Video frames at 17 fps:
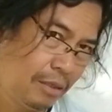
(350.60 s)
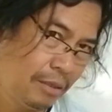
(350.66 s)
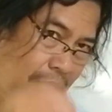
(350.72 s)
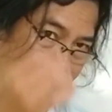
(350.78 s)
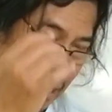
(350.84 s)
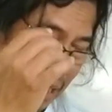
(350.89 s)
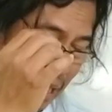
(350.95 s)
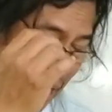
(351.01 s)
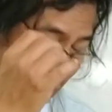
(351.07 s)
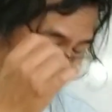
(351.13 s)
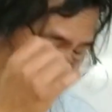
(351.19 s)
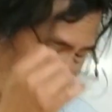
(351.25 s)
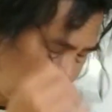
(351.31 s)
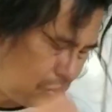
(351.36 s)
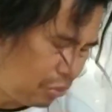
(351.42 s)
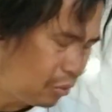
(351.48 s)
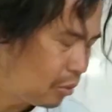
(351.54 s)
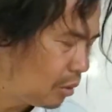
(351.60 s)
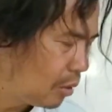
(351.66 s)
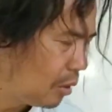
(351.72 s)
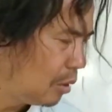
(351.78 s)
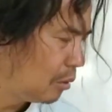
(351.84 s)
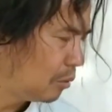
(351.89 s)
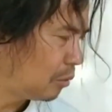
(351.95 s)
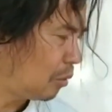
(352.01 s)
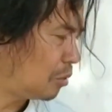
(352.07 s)
jangan lalu
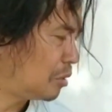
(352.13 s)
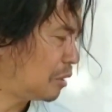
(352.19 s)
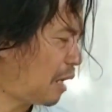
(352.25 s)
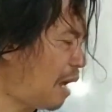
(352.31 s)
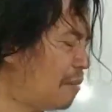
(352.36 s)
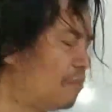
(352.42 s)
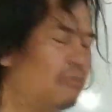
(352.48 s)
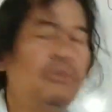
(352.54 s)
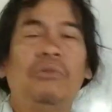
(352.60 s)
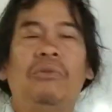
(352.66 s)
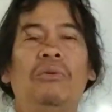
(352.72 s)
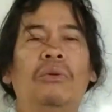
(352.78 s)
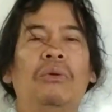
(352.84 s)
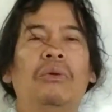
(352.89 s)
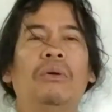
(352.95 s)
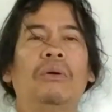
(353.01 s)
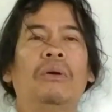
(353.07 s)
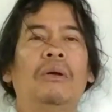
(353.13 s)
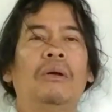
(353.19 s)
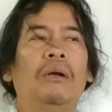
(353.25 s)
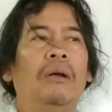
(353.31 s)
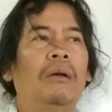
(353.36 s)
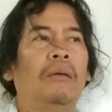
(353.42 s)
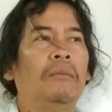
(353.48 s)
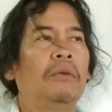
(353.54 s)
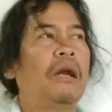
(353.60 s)
terus kamu
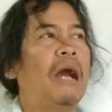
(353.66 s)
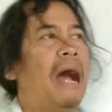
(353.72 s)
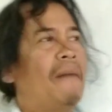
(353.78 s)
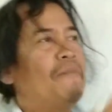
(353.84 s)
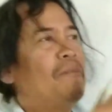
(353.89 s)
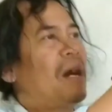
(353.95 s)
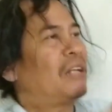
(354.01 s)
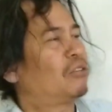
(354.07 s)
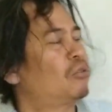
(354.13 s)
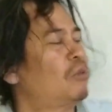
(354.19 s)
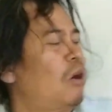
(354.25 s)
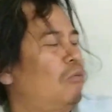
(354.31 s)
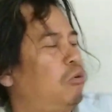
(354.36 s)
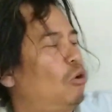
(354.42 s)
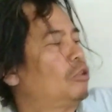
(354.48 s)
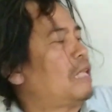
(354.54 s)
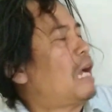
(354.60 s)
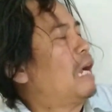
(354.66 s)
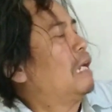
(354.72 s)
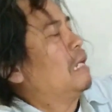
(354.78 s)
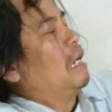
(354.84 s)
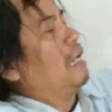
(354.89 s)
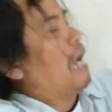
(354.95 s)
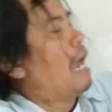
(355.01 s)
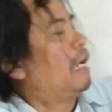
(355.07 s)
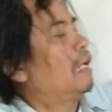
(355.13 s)
gambar terus Allah
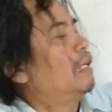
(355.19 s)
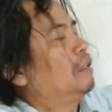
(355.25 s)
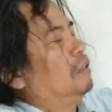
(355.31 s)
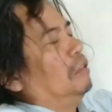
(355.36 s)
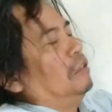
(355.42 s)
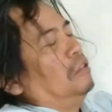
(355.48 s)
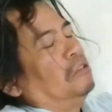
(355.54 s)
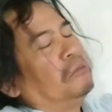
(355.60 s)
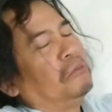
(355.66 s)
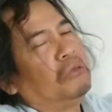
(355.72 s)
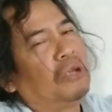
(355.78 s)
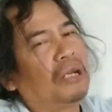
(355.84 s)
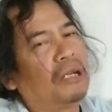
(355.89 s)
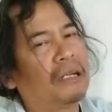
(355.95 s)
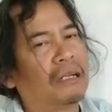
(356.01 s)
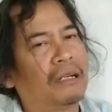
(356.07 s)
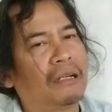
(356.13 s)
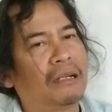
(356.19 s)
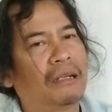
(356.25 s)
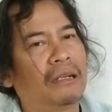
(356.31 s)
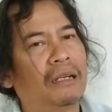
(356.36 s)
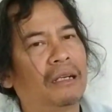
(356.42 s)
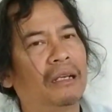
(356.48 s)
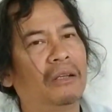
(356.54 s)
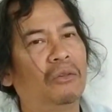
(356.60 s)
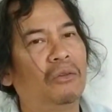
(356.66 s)
tangannya kanan ini semua
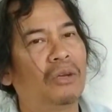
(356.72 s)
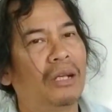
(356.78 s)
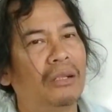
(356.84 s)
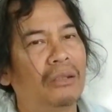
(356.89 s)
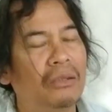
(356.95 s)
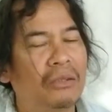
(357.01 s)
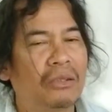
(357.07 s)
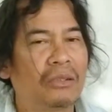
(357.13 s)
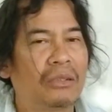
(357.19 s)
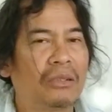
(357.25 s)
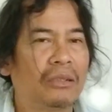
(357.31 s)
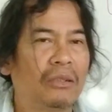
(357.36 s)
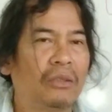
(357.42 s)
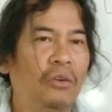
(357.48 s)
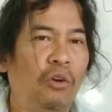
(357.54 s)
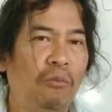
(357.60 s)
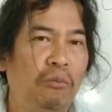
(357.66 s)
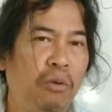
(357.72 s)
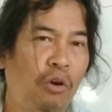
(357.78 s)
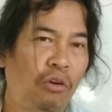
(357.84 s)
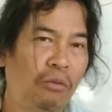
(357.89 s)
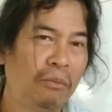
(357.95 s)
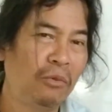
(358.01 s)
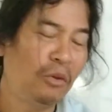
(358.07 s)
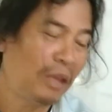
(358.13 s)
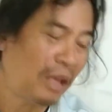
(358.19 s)
itu kan
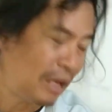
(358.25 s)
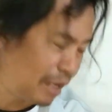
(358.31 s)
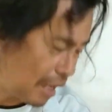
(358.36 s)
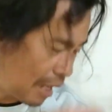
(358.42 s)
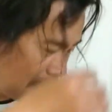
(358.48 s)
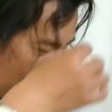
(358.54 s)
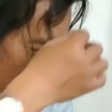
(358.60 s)
goblokmu yang nggak